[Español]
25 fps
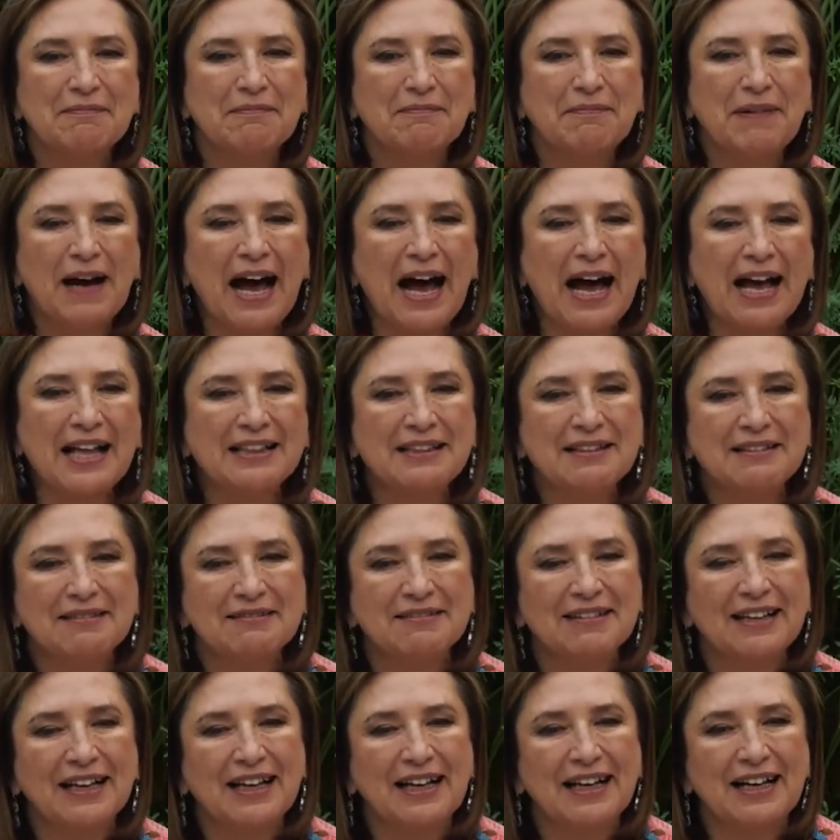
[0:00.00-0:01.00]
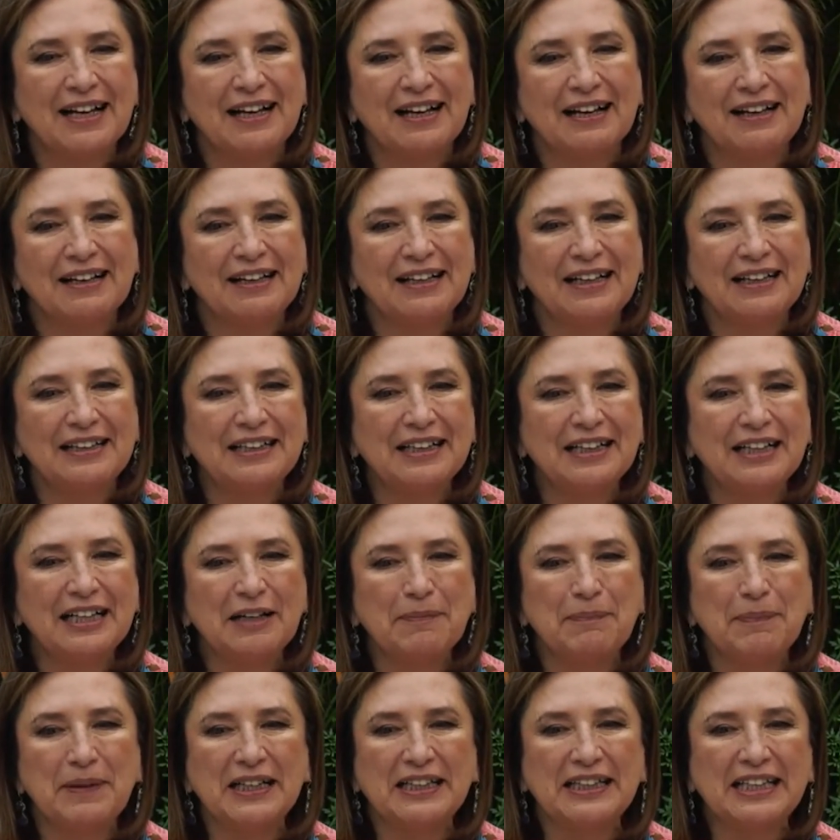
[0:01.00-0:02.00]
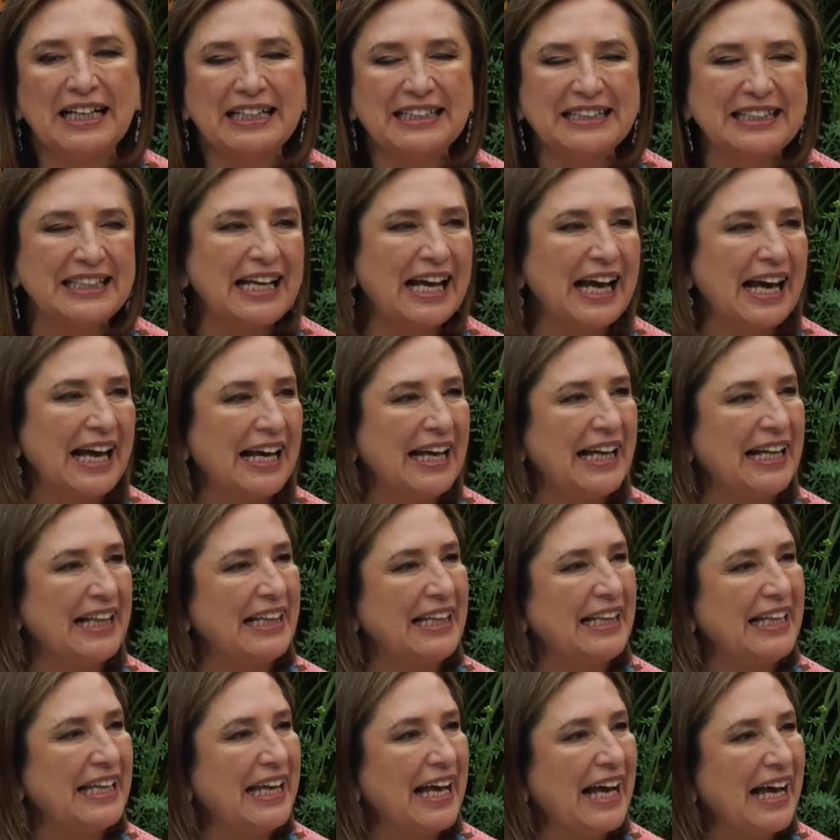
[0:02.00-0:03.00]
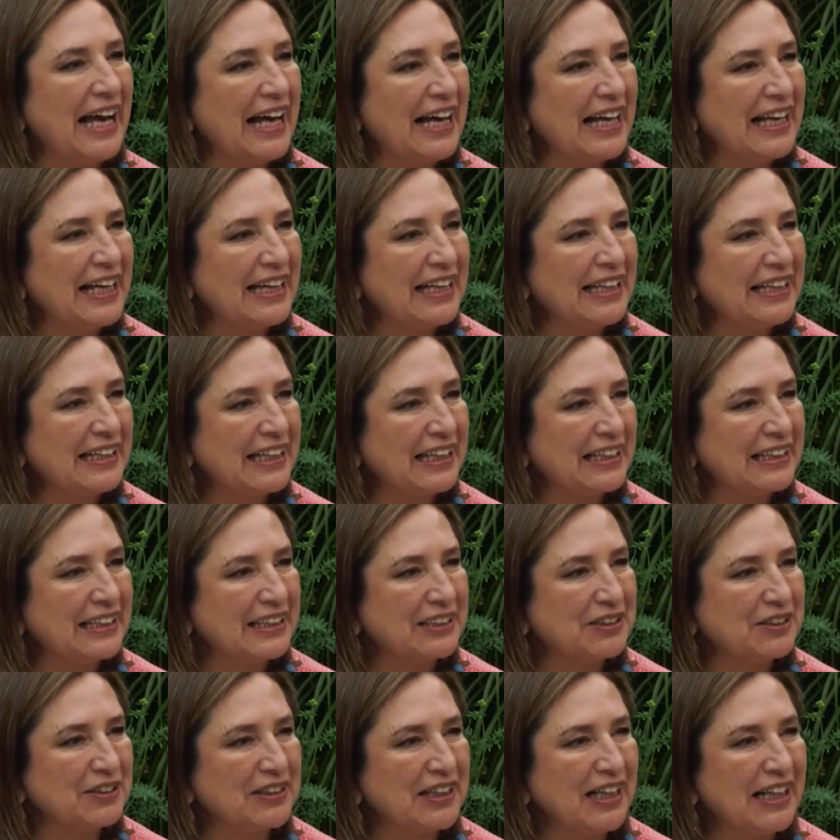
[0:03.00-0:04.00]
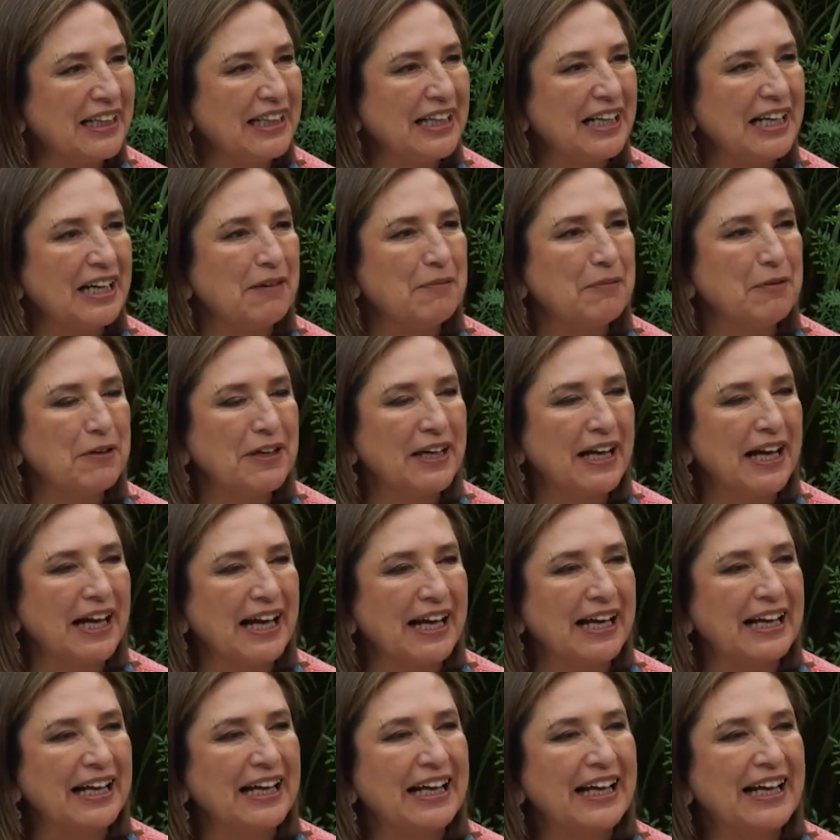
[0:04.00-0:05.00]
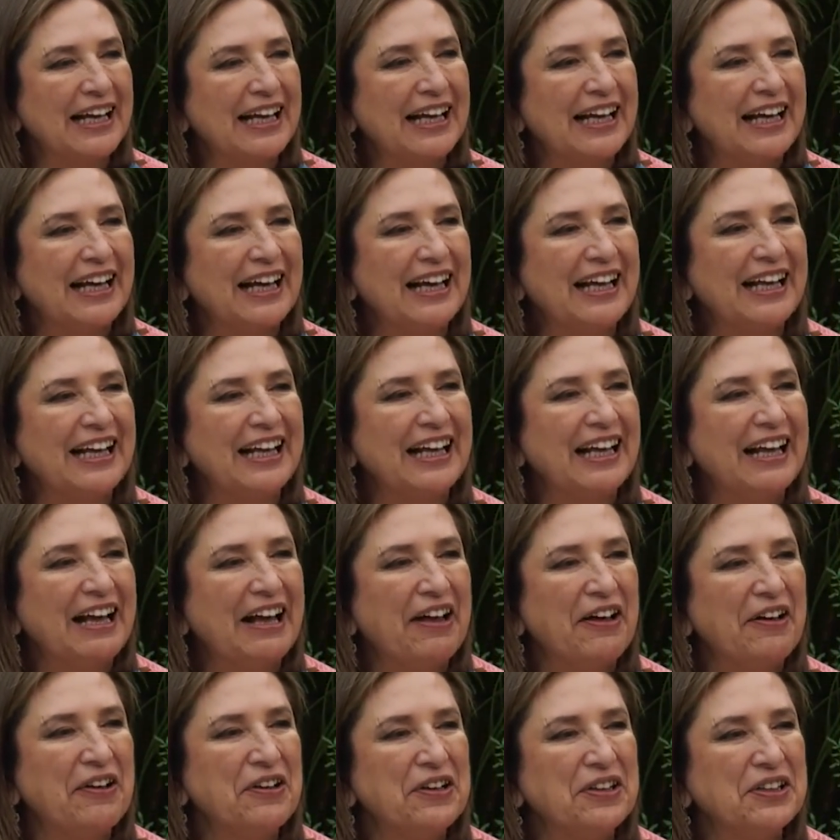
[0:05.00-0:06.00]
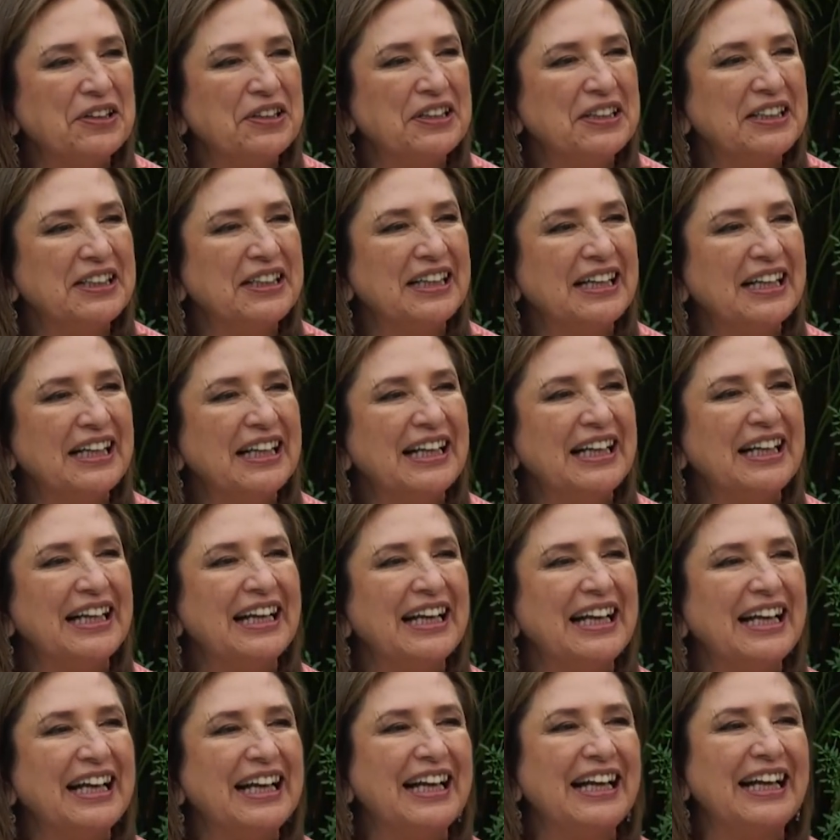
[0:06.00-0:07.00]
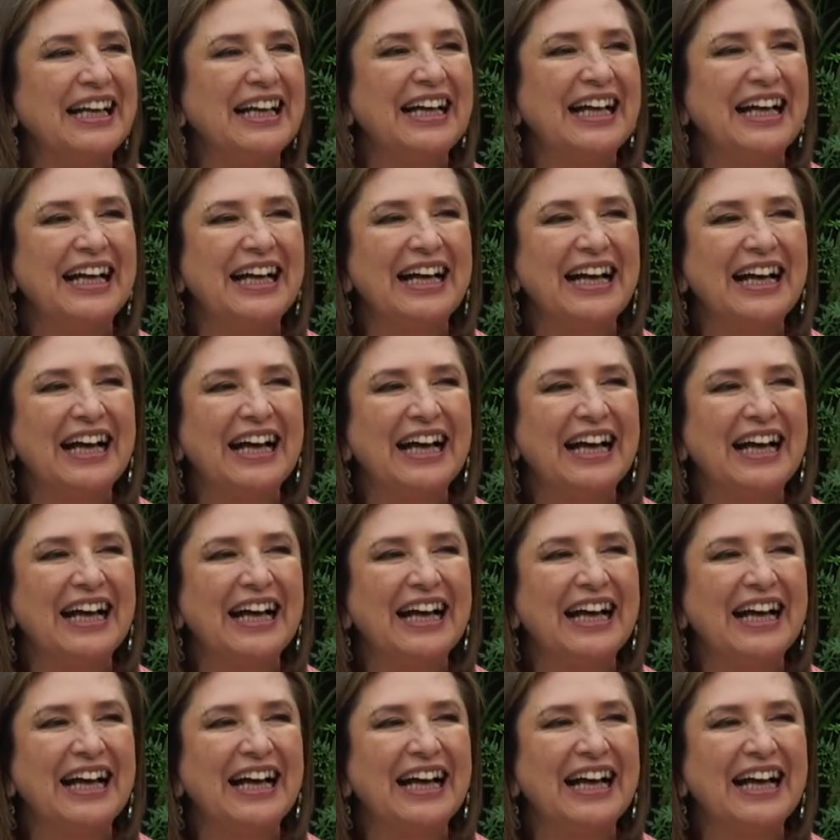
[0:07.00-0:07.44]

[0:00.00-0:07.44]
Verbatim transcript: van a rendirle pleitesía el Día Internacional de la Mujer. Qué pena, como decía Tere Castel, el centro